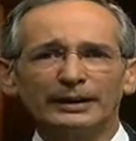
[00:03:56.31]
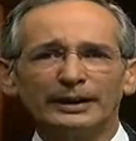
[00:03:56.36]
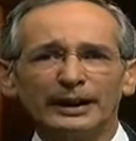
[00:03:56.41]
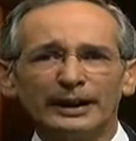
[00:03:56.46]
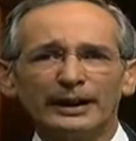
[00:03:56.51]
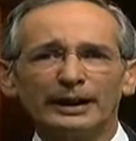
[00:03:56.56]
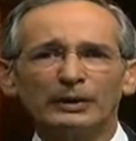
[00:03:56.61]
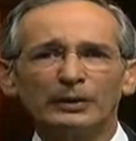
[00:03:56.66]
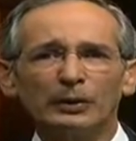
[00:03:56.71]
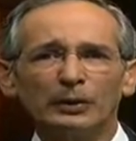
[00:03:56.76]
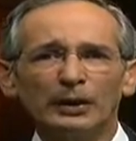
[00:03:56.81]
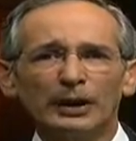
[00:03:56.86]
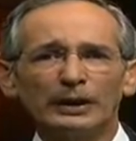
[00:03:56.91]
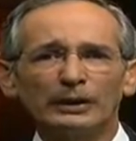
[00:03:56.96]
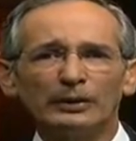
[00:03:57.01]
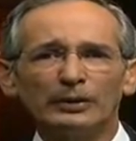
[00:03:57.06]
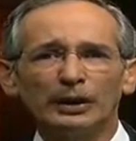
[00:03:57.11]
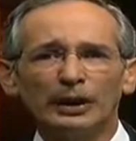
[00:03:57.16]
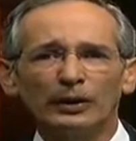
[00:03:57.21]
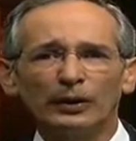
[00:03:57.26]
quieran
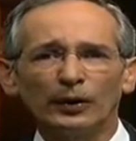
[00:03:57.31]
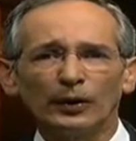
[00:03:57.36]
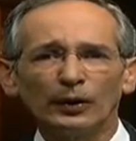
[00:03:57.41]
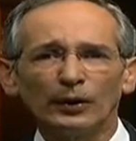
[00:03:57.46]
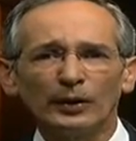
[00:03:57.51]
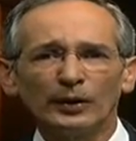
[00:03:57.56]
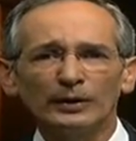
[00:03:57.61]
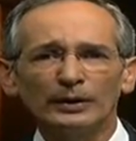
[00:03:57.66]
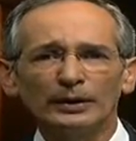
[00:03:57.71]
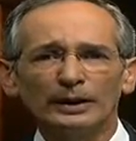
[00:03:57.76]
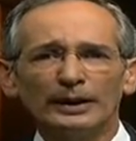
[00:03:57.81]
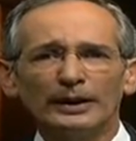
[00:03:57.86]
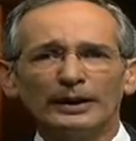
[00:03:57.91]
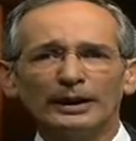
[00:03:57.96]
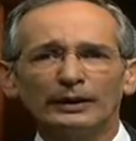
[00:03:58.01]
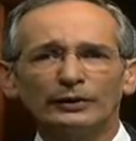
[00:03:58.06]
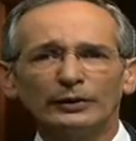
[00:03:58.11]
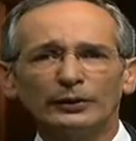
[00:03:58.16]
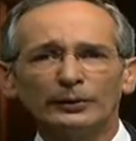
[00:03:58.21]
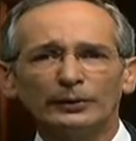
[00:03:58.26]
jugar con el dolor,
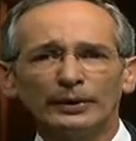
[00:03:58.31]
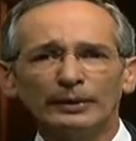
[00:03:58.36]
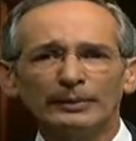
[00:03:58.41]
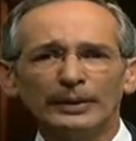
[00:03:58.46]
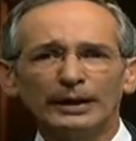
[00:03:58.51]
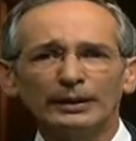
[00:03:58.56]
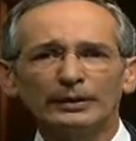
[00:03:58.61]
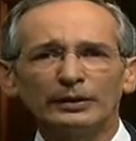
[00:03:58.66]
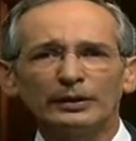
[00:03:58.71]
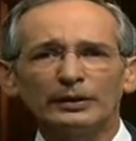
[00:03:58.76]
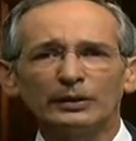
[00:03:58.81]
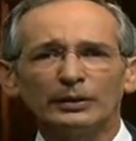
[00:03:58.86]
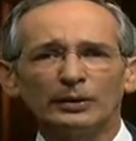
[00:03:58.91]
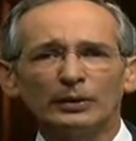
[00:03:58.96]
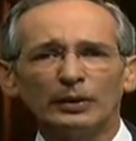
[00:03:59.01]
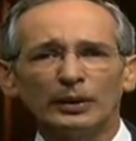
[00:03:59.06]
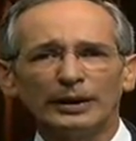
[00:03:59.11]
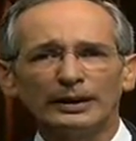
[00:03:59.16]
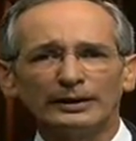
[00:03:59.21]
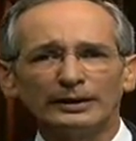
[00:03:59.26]
el
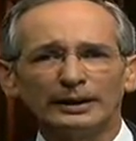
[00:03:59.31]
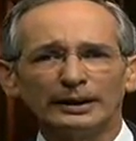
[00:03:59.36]
sufrimiento o la